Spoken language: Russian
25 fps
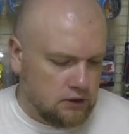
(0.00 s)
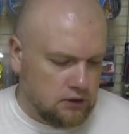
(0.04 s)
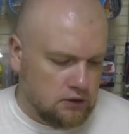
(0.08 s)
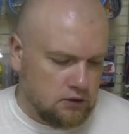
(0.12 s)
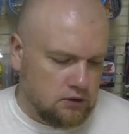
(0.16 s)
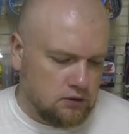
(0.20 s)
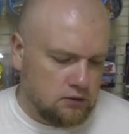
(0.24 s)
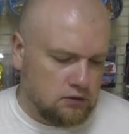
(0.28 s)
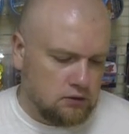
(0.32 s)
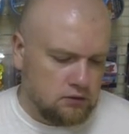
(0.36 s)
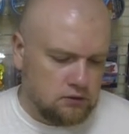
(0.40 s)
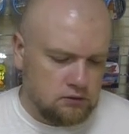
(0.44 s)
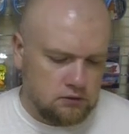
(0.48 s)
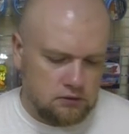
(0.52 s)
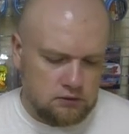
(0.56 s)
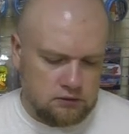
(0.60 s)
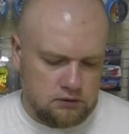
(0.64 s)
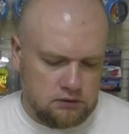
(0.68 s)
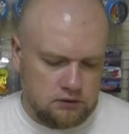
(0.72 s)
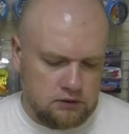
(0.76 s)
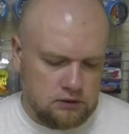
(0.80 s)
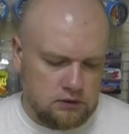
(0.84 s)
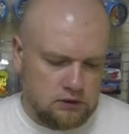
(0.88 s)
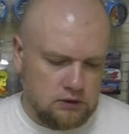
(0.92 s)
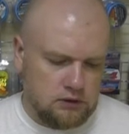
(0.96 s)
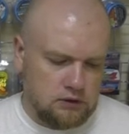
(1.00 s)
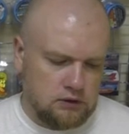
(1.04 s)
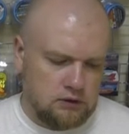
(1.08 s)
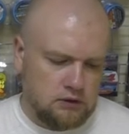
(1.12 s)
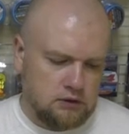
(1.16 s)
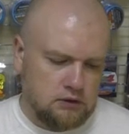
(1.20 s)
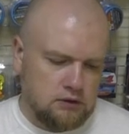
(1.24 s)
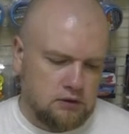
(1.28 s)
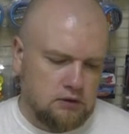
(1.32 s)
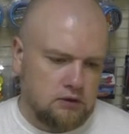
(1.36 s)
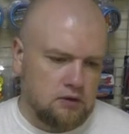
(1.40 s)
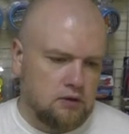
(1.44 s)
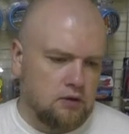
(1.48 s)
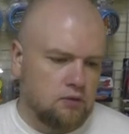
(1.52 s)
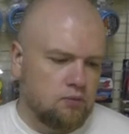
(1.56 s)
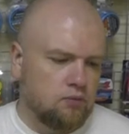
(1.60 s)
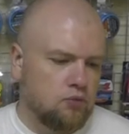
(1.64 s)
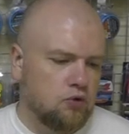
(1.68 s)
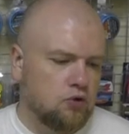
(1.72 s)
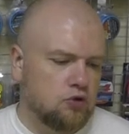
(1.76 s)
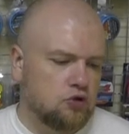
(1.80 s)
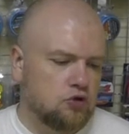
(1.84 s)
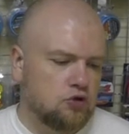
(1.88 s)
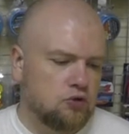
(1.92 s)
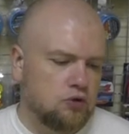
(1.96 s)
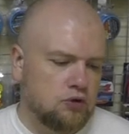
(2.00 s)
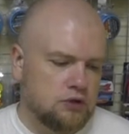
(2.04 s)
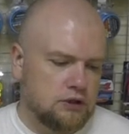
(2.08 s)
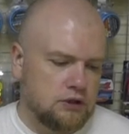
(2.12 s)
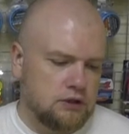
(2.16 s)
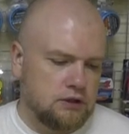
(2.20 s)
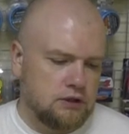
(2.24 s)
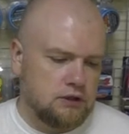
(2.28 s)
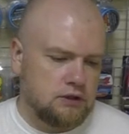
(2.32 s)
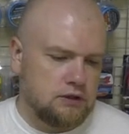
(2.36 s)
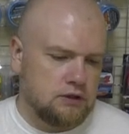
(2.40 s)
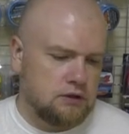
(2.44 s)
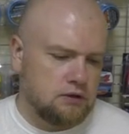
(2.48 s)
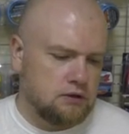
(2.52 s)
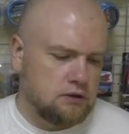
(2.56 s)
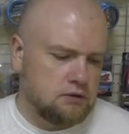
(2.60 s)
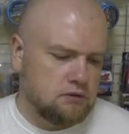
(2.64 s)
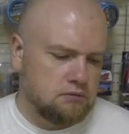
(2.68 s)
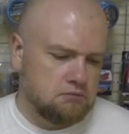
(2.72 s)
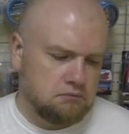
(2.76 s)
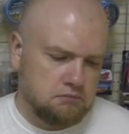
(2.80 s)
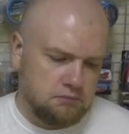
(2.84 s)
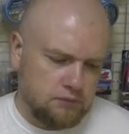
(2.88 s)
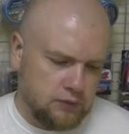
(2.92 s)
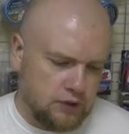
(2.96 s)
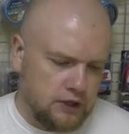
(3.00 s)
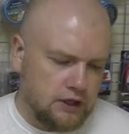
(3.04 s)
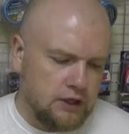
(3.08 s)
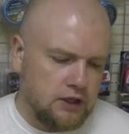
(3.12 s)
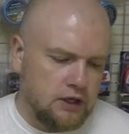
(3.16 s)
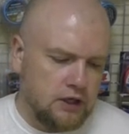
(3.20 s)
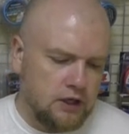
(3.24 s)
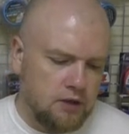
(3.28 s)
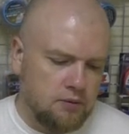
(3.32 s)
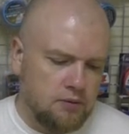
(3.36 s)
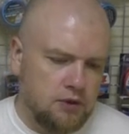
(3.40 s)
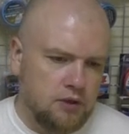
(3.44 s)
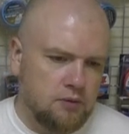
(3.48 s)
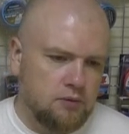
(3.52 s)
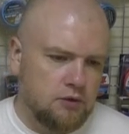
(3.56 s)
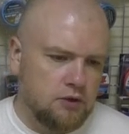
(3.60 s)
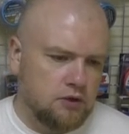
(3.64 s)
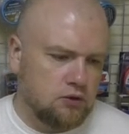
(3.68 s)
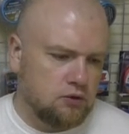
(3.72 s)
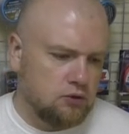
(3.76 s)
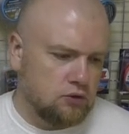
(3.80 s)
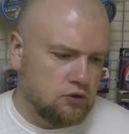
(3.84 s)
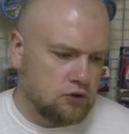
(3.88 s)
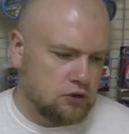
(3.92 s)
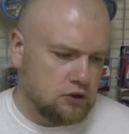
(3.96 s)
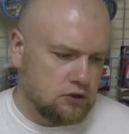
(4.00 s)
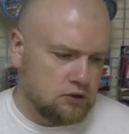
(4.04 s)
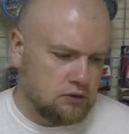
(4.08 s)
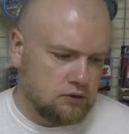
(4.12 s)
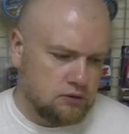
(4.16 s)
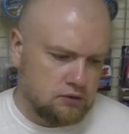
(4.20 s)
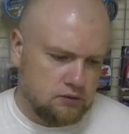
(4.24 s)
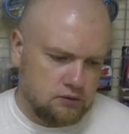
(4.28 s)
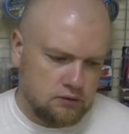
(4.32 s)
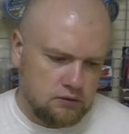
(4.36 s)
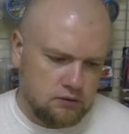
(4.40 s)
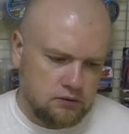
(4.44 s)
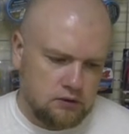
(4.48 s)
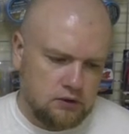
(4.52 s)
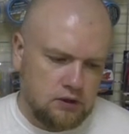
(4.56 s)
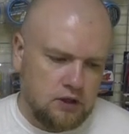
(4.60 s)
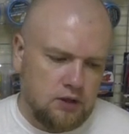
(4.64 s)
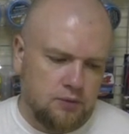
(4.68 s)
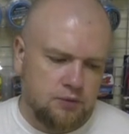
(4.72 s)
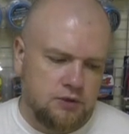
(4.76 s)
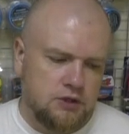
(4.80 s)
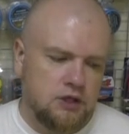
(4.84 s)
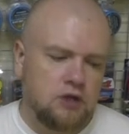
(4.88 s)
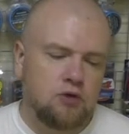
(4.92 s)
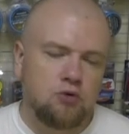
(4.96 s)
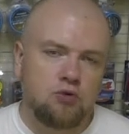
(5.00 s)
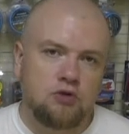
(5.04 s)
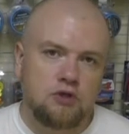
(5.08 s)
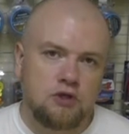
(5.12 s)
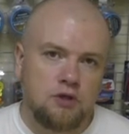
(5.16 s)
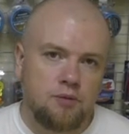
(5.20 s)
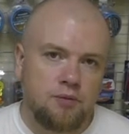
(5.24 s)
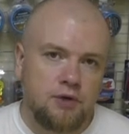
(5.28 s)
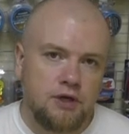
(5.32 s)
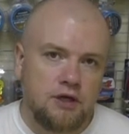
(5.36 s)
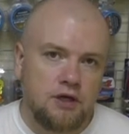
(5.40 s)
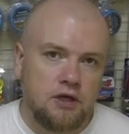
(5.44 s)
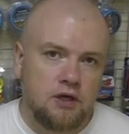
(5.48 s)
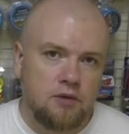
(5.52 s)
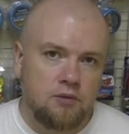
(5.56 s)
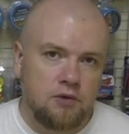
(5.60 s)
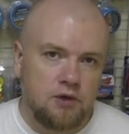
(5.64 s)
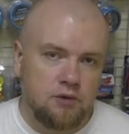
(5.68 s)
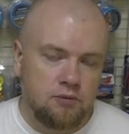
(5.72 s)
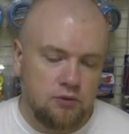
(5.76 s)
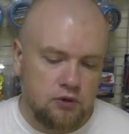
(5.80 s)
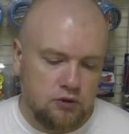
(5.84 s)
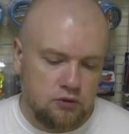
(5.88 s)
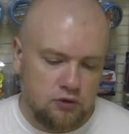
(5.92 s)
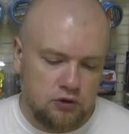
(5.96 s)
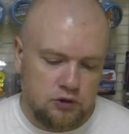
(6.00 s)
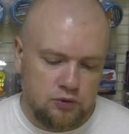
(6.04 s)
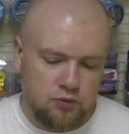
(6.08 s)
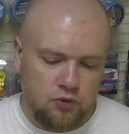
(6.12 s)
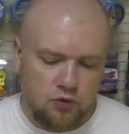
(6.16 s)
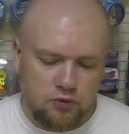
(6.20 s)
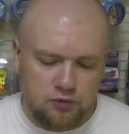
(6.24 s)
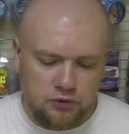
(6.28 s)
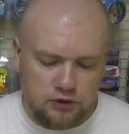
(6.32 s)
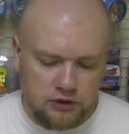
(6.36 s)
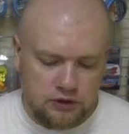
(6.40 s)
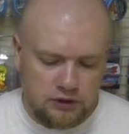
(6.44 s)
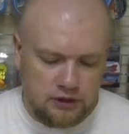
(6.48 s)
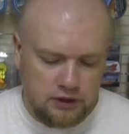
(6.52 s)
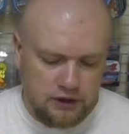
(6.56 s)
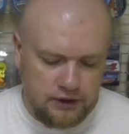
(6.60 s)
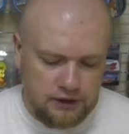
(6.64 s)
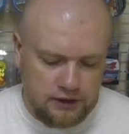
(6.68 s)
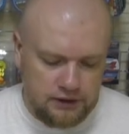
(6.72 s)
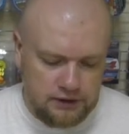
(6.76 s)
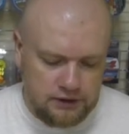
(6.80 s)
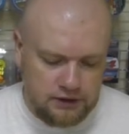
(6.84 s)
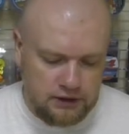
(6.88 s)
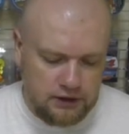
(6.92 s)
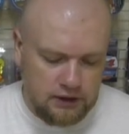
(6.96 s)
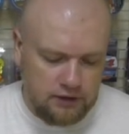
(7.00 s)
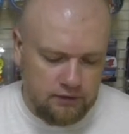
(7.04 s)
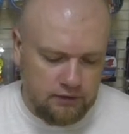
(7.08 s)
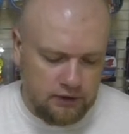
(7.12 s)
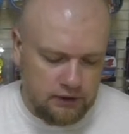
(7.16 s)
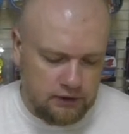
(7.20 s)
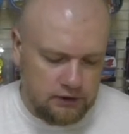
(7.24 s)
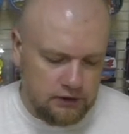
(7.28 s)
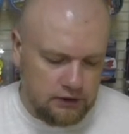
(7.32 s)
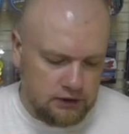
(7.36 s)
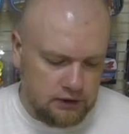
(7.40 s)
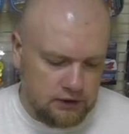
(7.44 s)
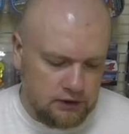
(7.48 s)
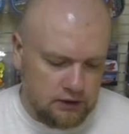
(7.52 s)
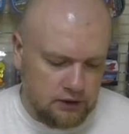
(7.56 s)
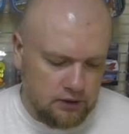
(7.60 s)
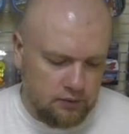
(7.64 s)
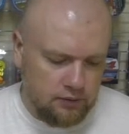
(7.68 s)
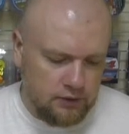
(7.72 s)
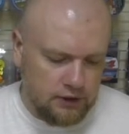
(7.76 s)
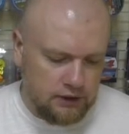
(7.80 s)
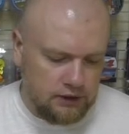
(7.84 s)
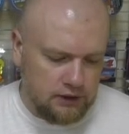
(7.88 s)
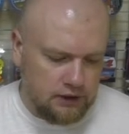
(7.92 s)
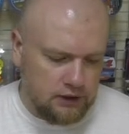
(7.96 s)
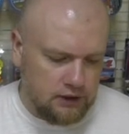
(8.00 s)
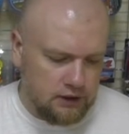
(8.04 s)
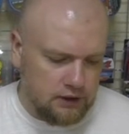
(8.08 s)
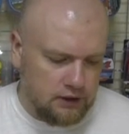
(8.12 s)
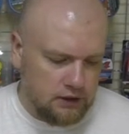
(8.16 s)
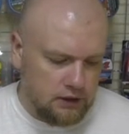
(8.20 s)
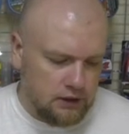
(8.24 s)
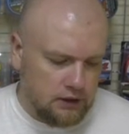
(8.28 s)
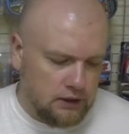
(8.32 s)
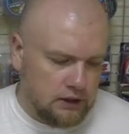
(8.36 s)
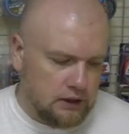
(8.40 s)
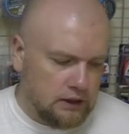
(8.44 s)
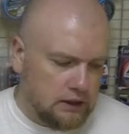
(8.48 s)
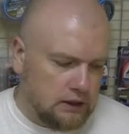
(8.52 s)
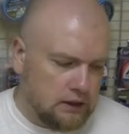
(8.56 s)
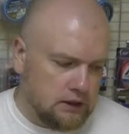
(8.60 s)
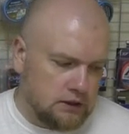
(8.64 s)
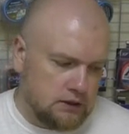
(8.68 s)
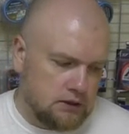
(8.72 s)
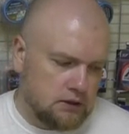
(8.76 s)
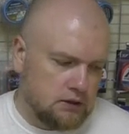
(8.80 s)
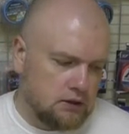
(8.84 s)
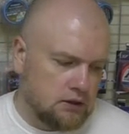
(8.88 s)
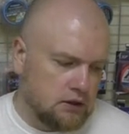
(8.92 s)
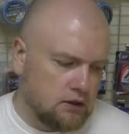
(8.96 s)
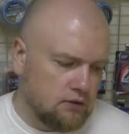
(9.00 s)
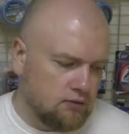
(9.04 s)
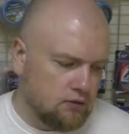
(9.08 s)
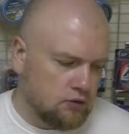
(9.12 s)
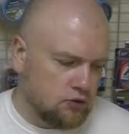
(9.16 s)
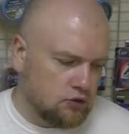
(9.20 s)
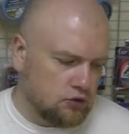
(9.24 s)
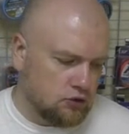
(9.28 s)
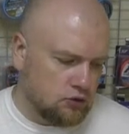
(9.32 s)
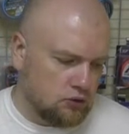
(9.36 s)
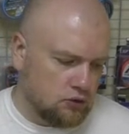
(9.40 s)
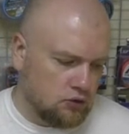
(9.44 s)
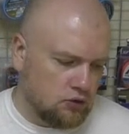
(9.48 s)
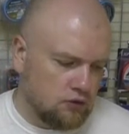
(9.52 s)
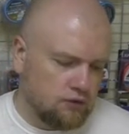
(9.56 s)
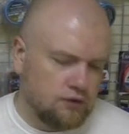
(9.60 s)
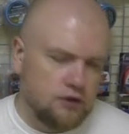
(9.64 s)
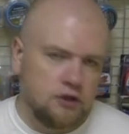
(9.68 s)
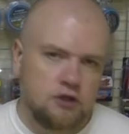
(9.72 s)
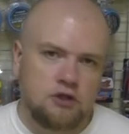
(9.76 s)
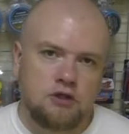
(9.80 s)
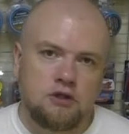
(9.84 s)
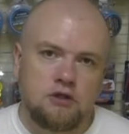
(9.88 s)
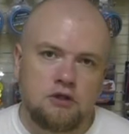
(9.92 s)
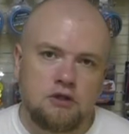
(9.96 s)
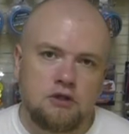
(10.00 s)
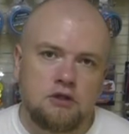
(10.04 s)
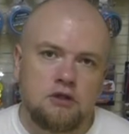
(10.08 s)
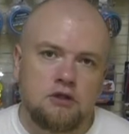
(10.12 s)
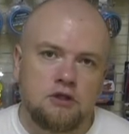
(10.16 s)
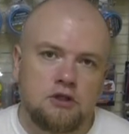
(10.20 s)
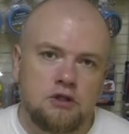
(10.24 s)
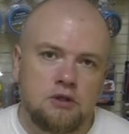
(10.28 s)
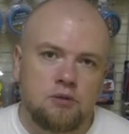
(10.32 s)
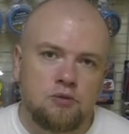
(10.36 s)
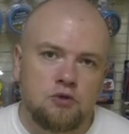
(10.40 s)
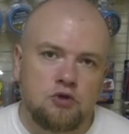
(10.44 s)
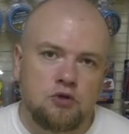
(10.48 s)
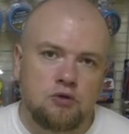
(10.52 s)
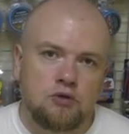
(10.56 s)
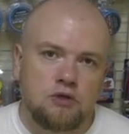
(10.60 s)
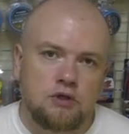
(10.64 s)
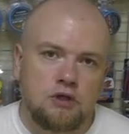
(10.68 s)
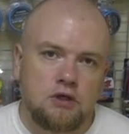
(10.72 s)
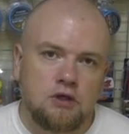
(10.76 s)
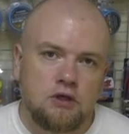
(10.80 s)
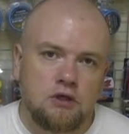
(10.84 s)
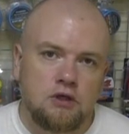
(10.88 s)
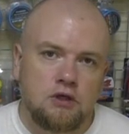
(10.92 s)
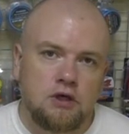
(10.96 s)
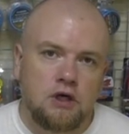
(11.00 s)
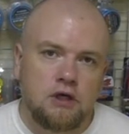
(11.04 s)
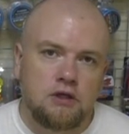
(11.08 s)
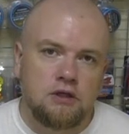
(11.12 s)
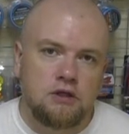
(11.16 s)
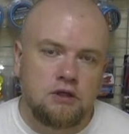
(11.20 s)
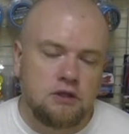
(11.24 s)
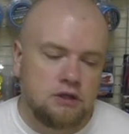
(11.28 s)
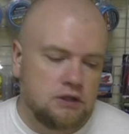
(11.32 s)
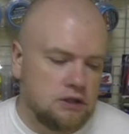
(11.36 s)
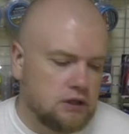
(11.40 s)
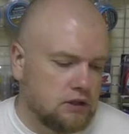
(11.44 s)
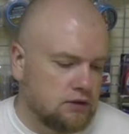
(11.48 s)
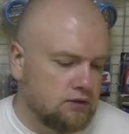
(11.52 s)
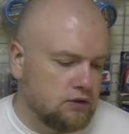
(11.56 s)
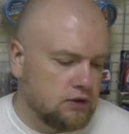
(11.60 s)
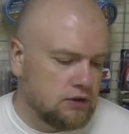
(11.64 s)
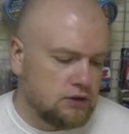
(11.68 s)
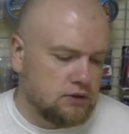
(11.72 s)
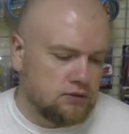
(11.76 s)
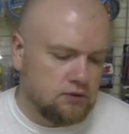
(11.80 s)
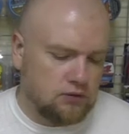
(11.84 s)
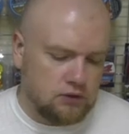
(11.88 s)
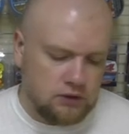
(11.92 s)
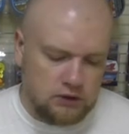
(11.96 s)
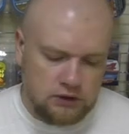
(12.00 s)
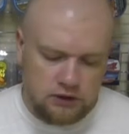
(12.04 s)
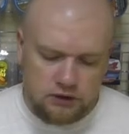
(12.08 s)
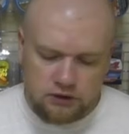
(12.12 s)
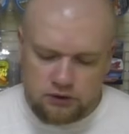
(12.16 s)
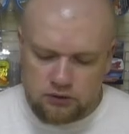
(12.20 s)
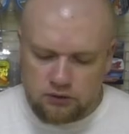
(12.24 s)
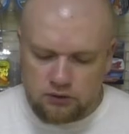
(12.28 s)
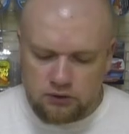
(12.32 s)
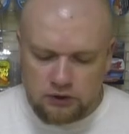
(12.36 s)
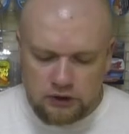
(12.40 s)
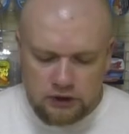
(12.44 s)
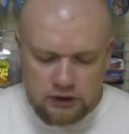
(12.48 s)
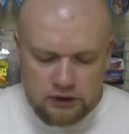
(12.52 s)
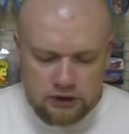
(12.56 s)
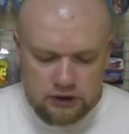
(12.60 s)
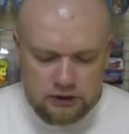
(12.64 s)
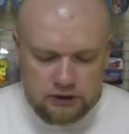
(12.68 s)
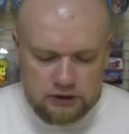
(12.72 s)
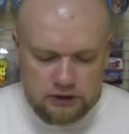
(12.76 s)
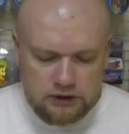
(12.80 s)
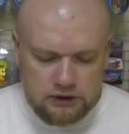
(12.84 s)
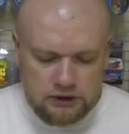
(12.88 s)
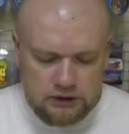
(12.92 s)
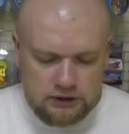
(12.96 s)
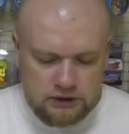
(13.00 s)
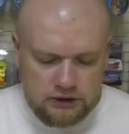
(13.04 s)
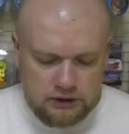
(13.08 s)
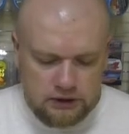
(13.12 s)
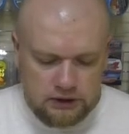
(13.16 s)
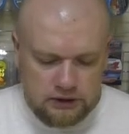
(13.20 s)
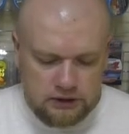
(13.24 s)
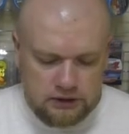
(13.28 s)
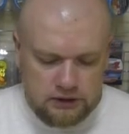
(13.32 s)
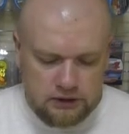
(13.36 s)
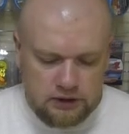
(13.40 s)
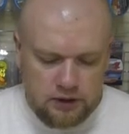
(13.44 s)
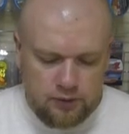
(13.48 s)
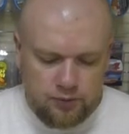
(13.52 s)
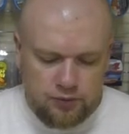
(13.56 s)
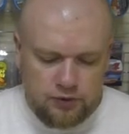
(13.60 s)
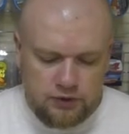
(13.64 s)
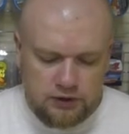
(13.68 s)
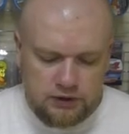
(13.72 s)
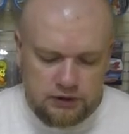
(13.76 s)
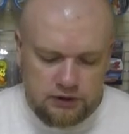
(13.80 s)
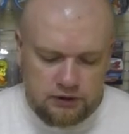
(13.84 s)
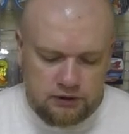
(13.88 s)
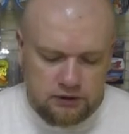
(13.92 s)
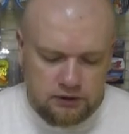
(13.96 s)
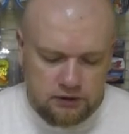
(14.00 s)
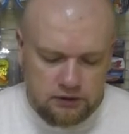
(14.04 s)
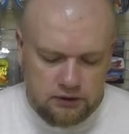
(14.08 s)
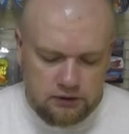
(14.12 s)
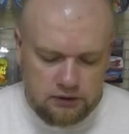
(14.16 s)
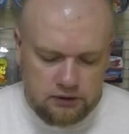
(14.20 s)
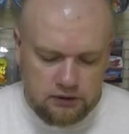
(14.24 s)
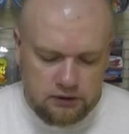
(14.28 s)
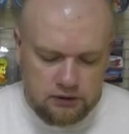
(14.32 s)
Но по жесткости приемлемо тоже. Абсолютно приемлемо. То есть, помните, я критиковал некоторые модели из-за того, что вершинки слишком жесткие, они не соответствуют тесту. Здесь тест написан,